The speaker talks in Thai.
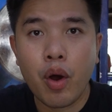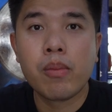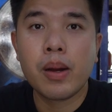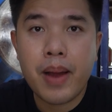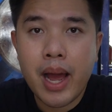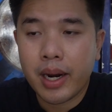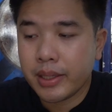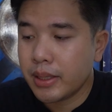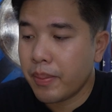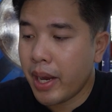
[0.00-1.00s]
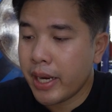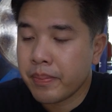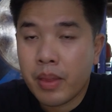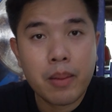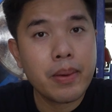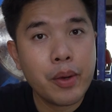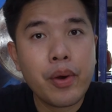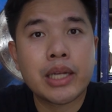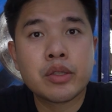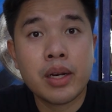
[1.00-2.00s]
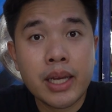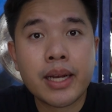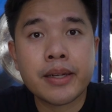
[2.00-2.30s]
หอมมากๆแล้วที่สำคัญไม่ได้หวานจนเลี่ยน